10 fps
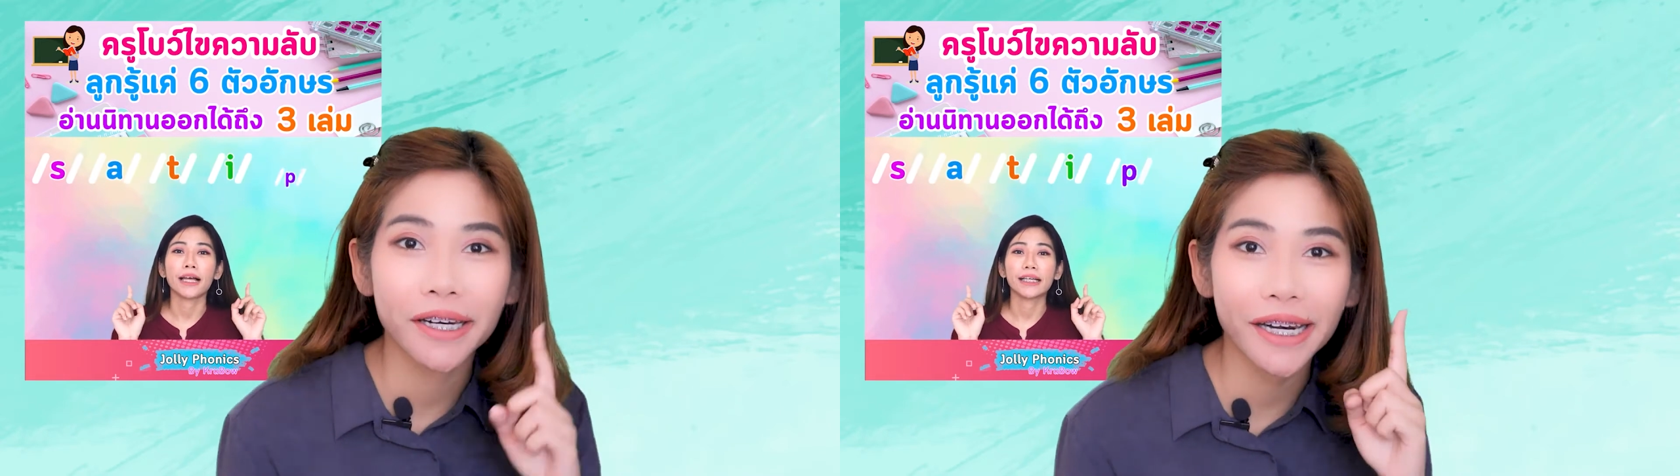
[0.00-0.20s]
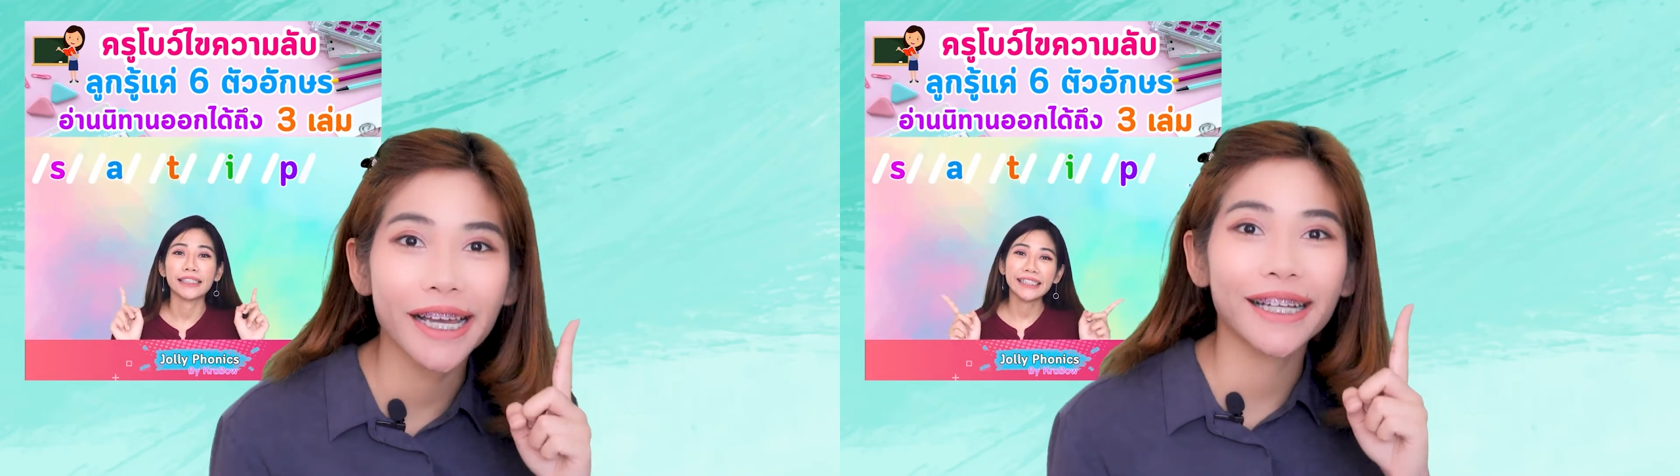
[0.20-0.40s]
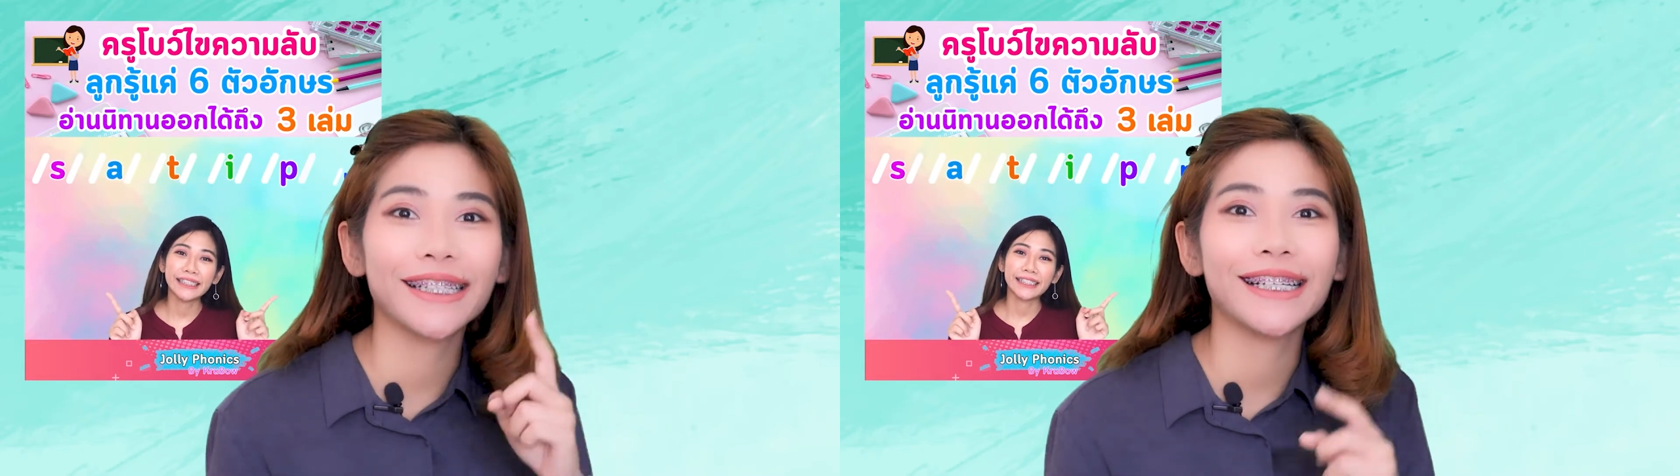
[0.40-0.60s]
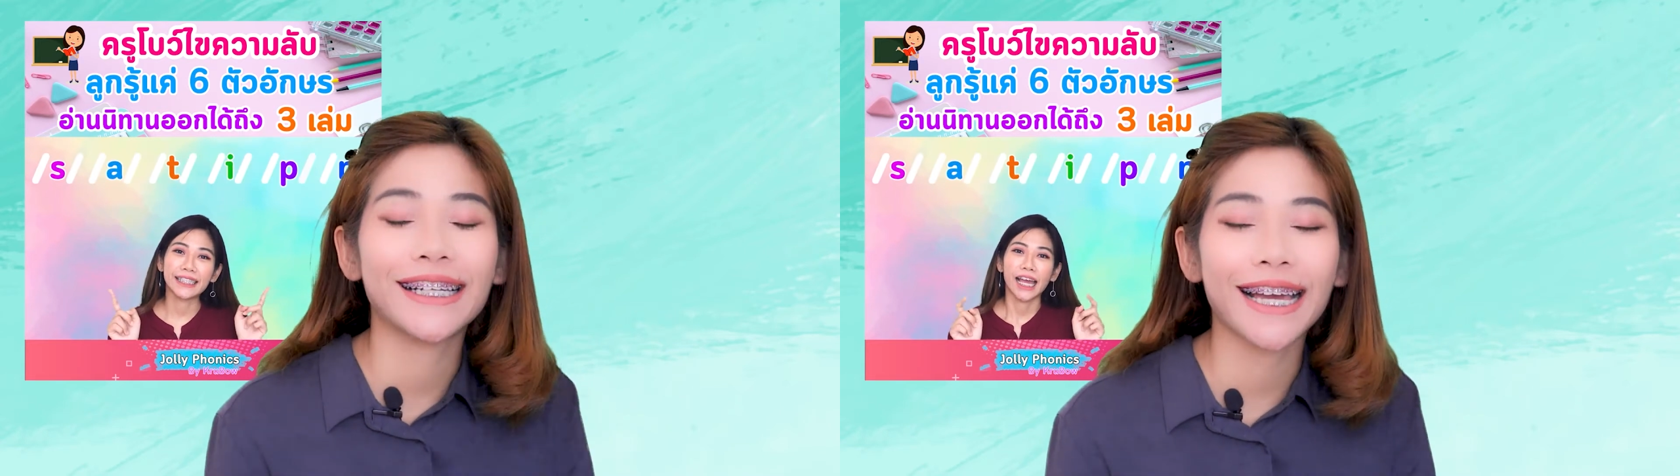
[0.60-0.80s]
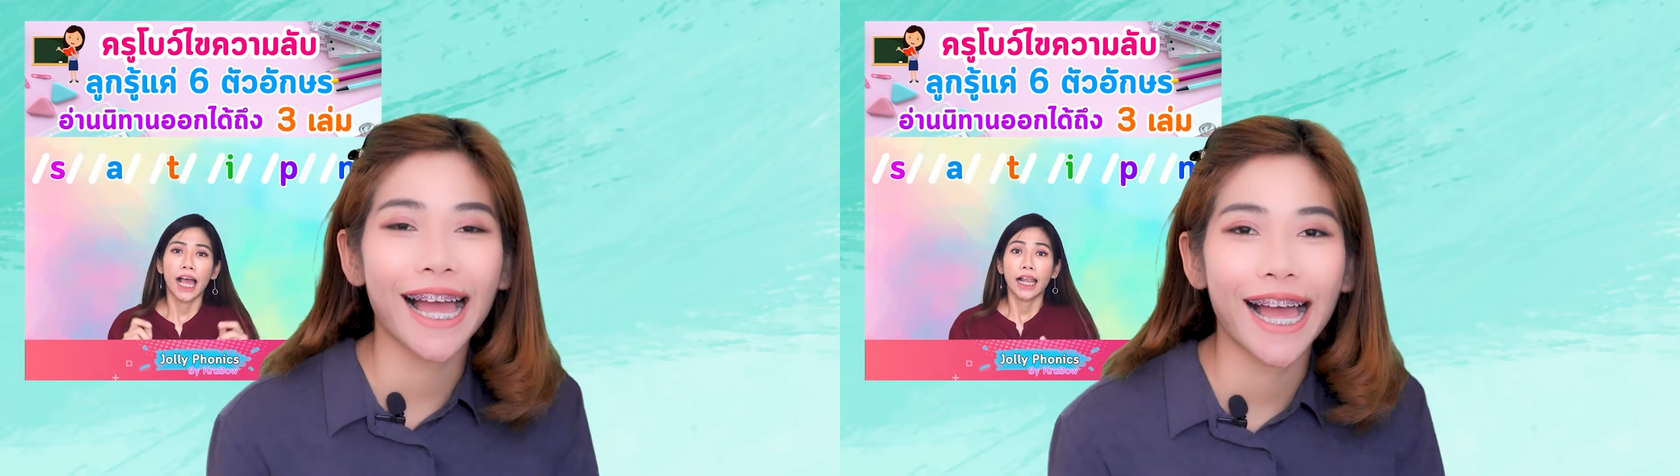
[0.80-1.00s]
เรื่องหนึ่ง
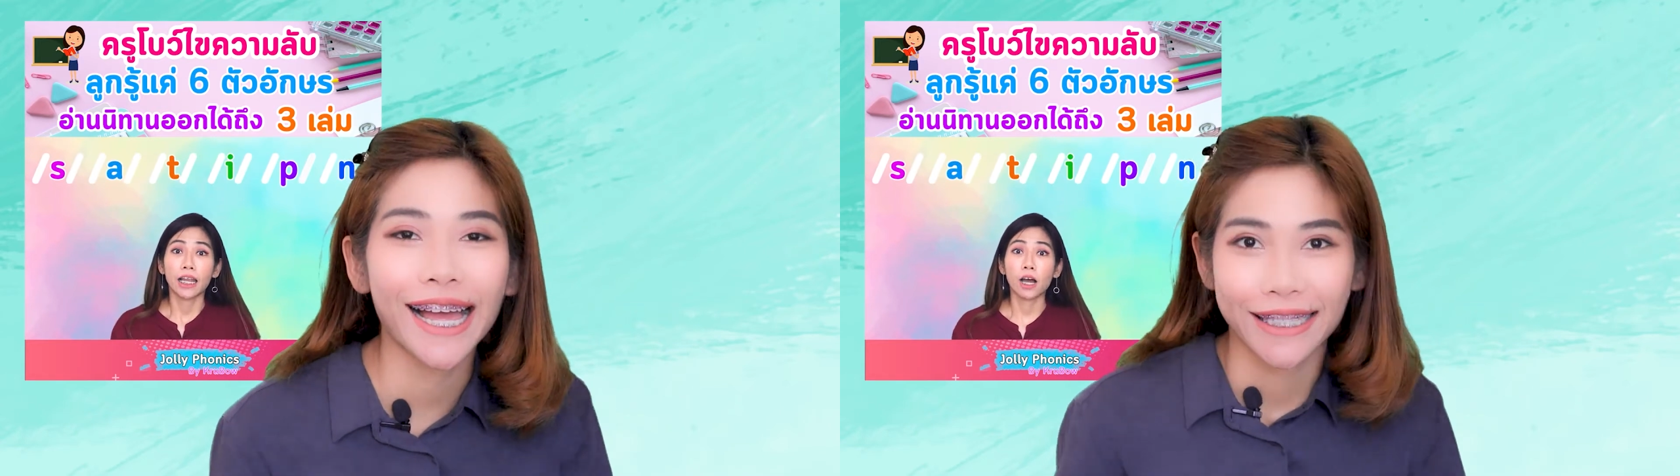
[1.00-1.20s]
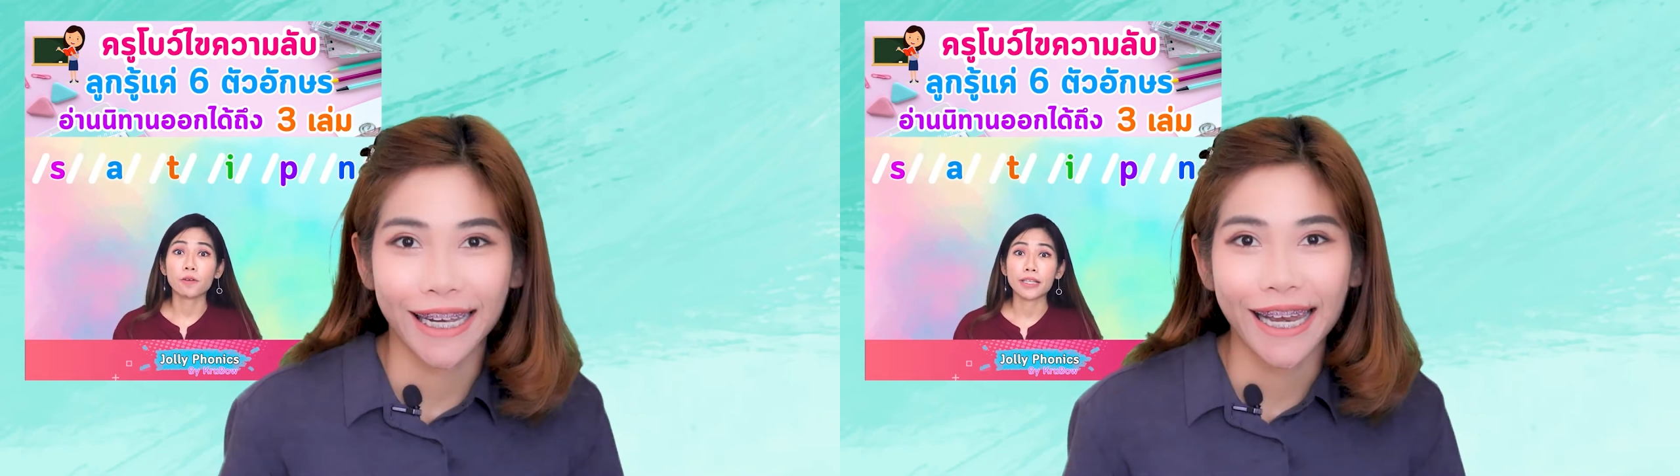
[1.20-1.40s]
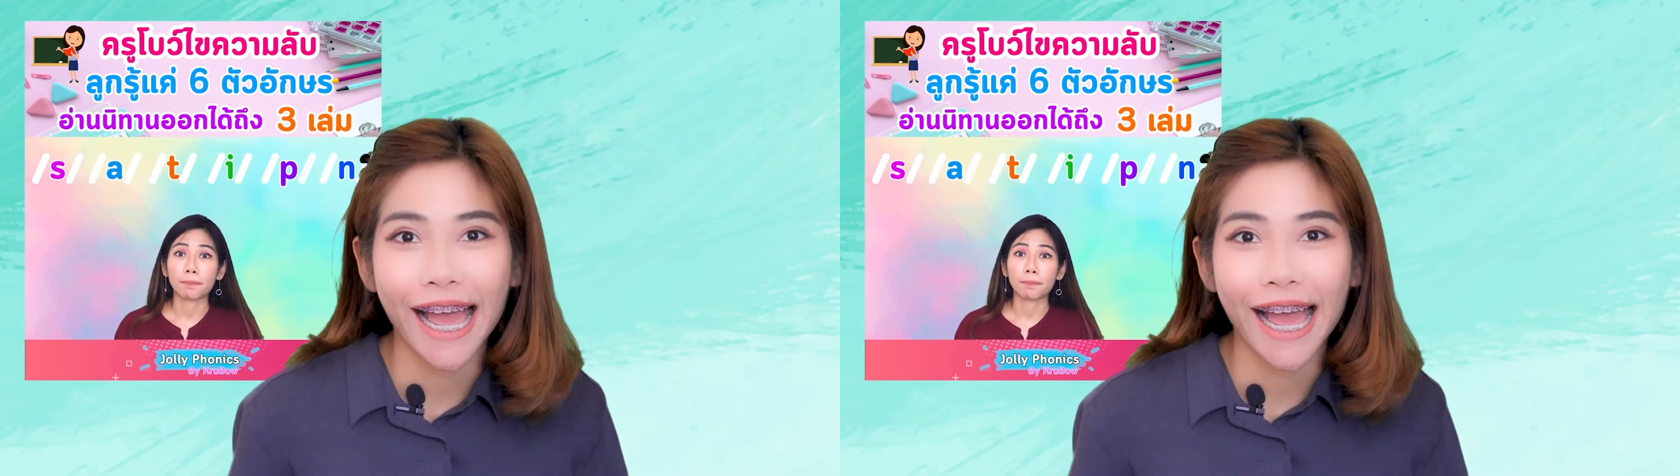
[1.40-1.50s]
นะคะ จะ